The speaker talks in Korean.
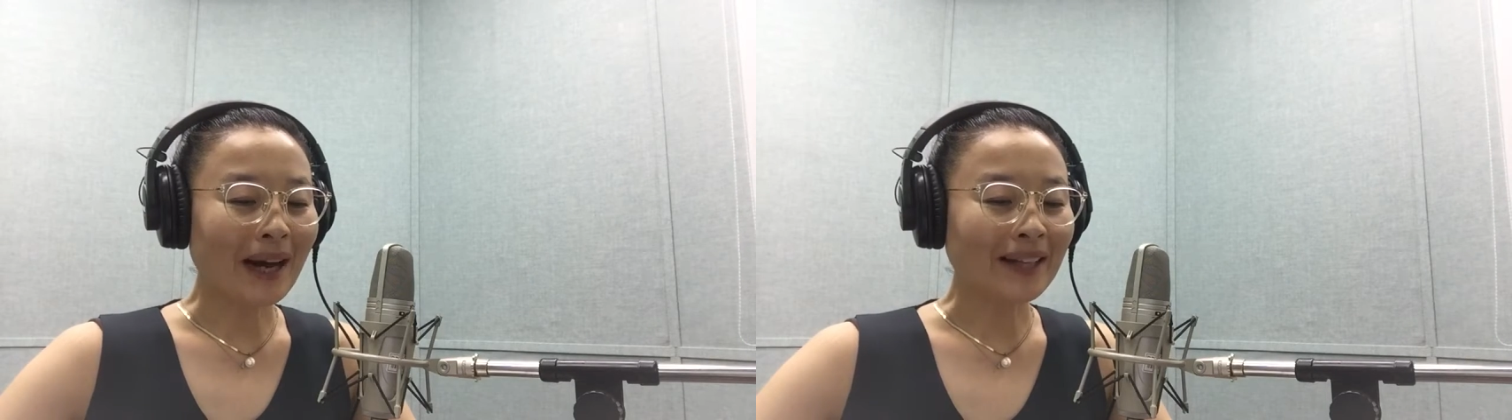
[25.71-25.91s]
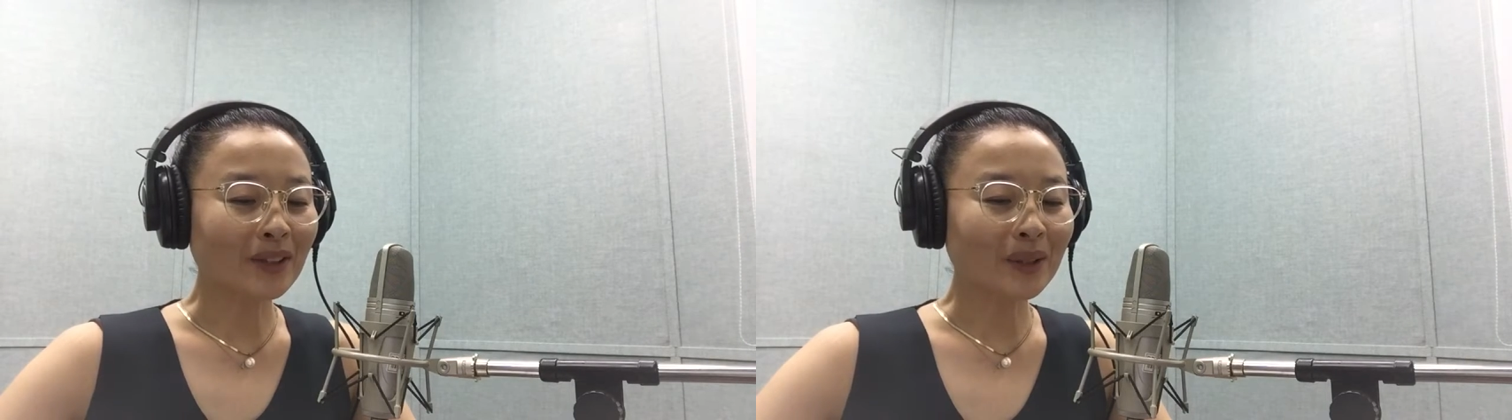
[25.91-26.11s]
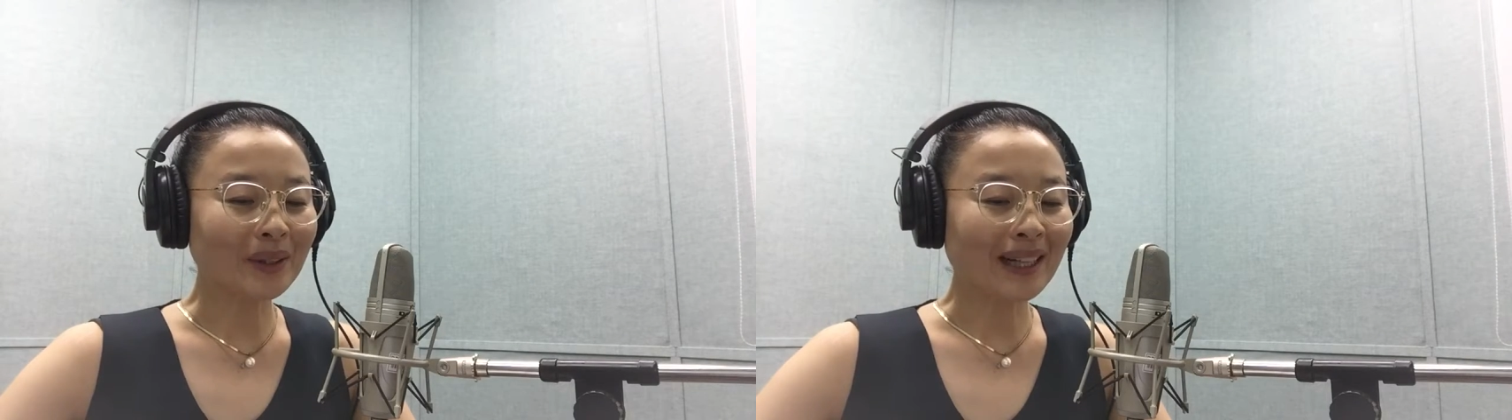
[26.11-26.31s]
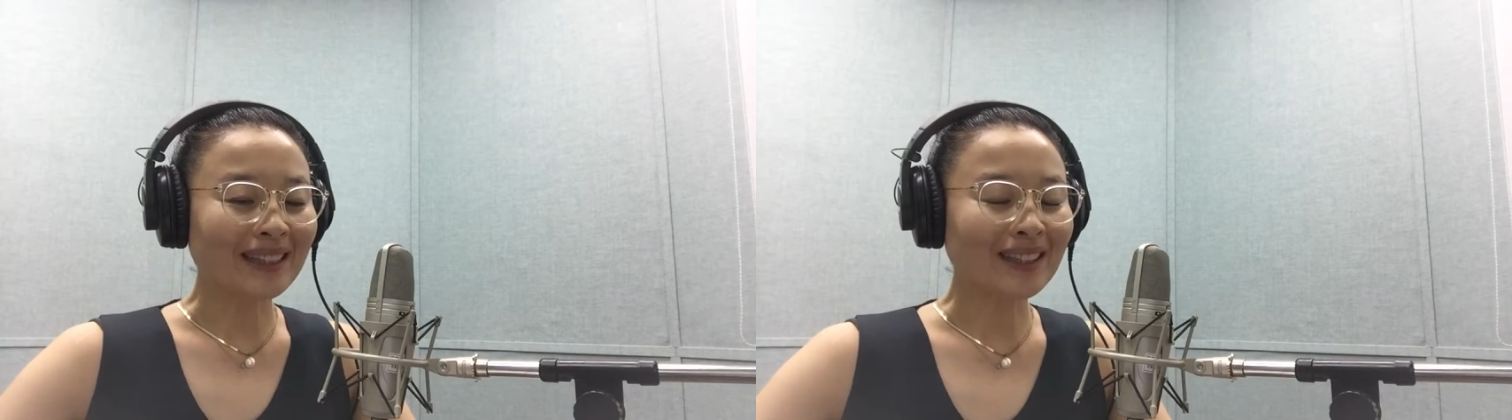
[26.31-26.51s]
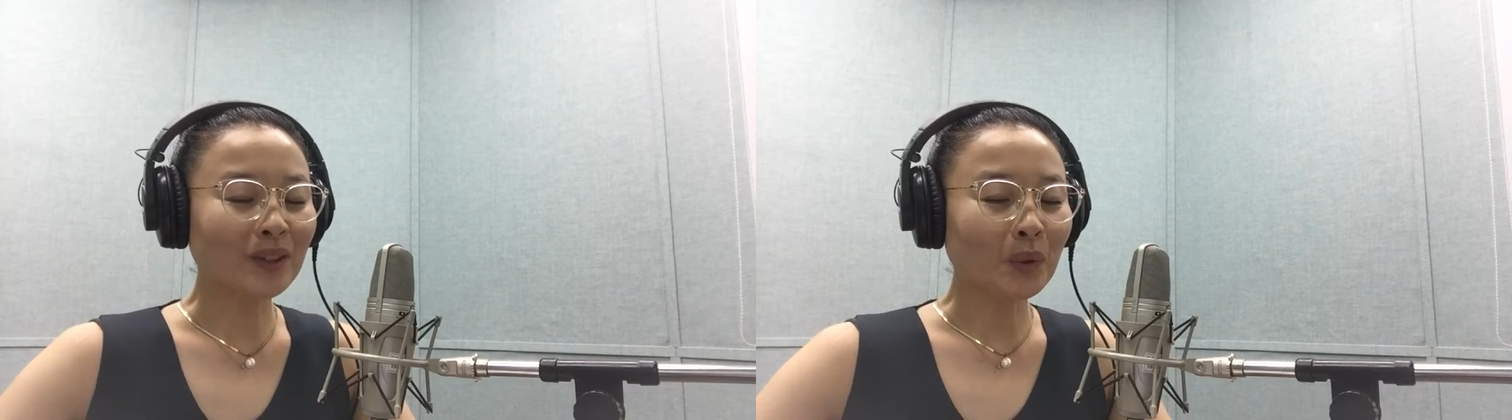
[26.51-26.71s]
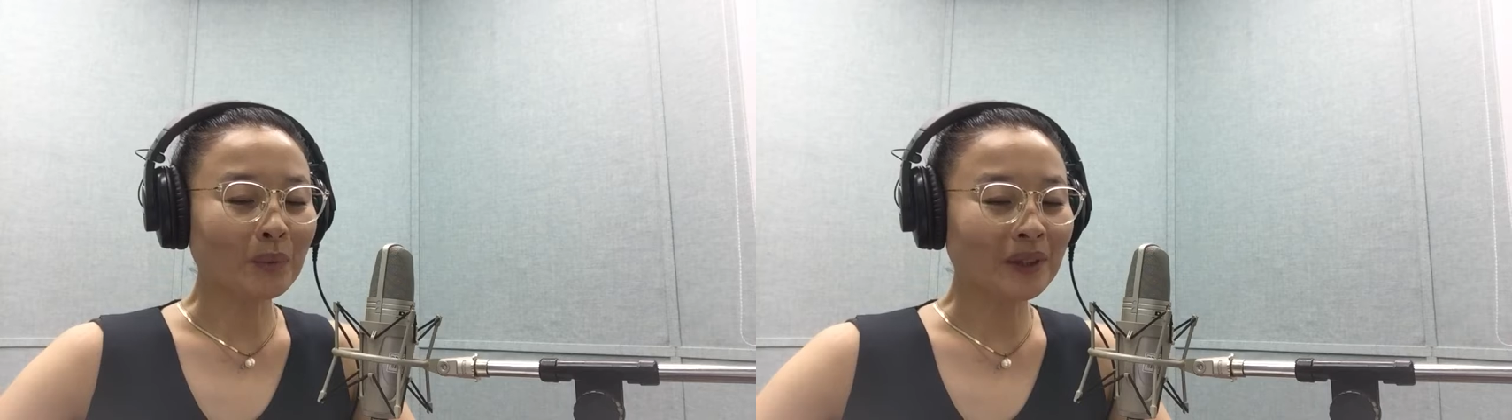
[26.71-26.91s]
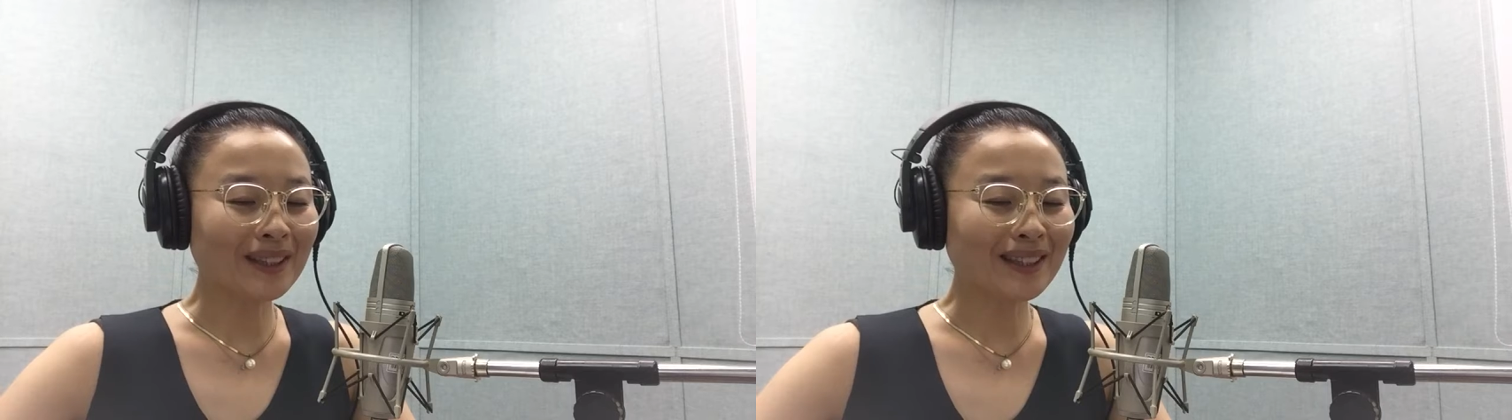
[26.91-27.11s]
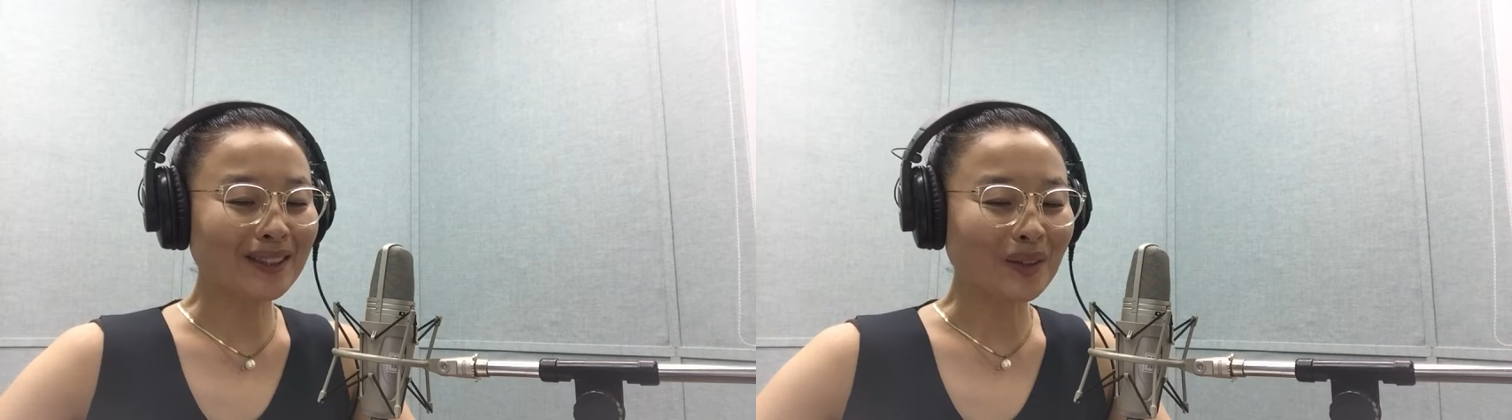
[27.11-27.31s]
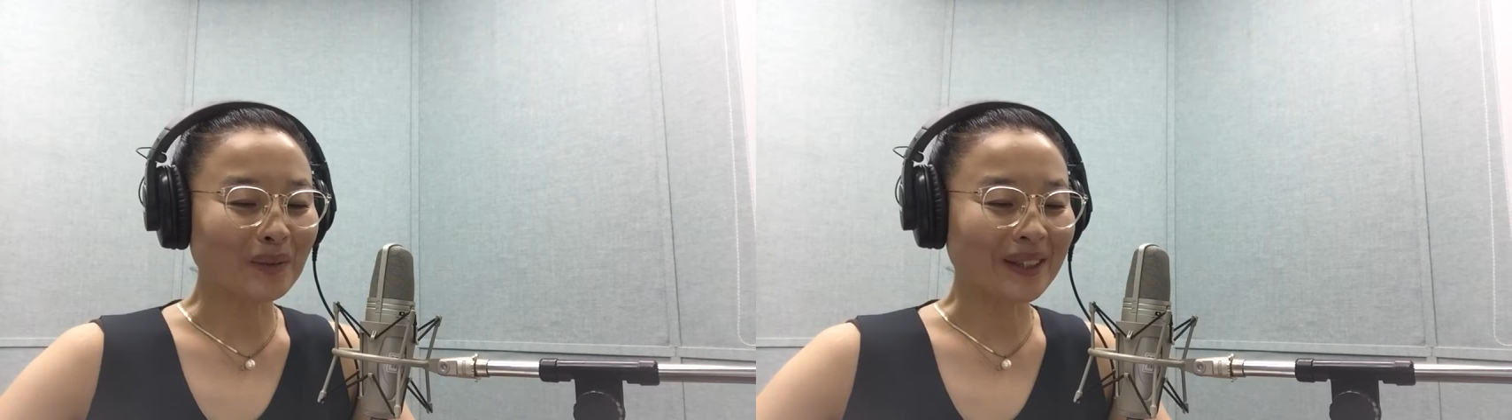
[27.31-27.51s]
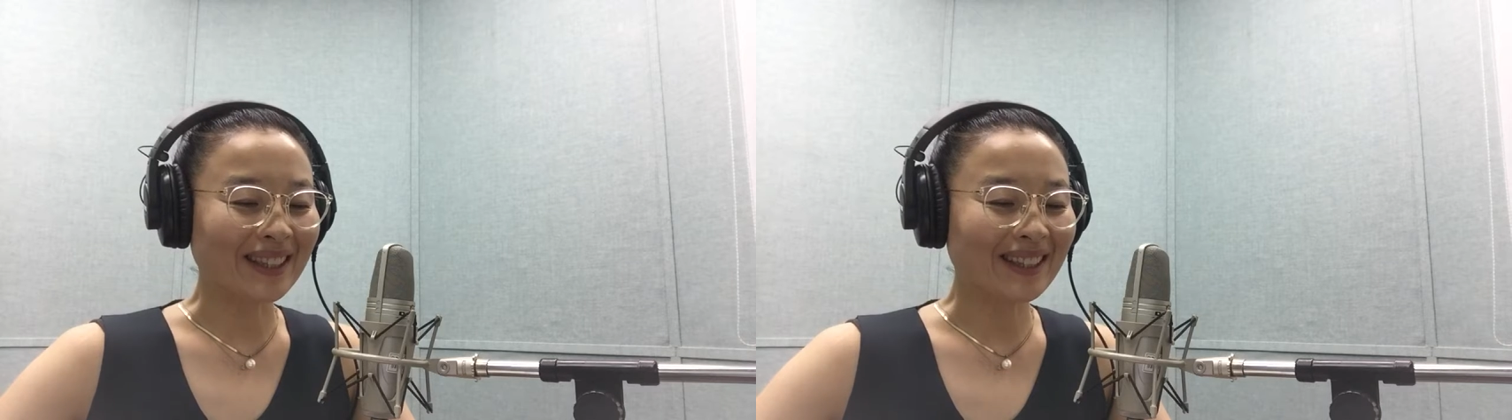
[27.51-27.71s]
반죽하듯
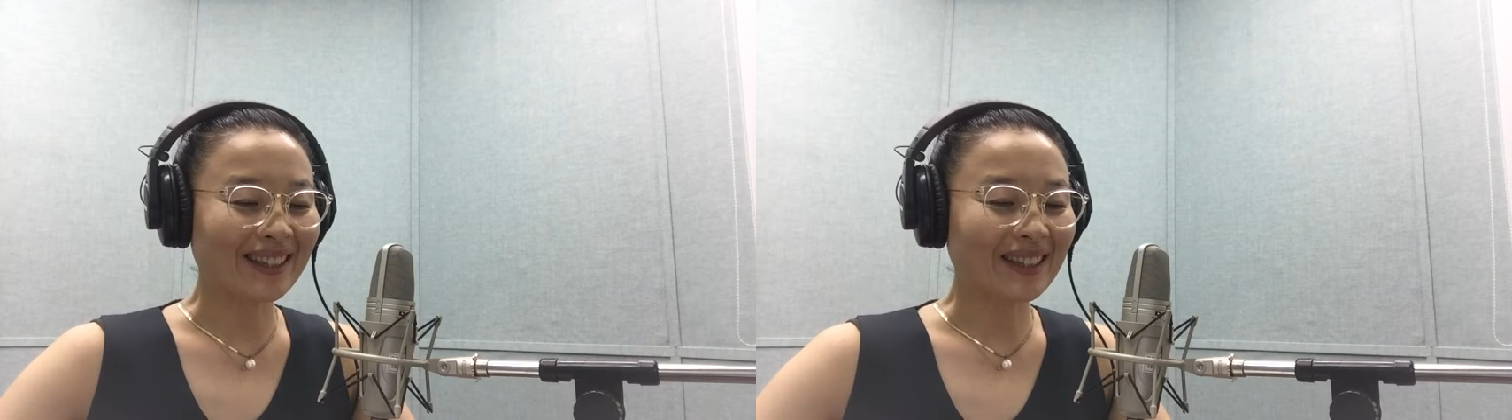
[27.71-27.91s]
조물조물,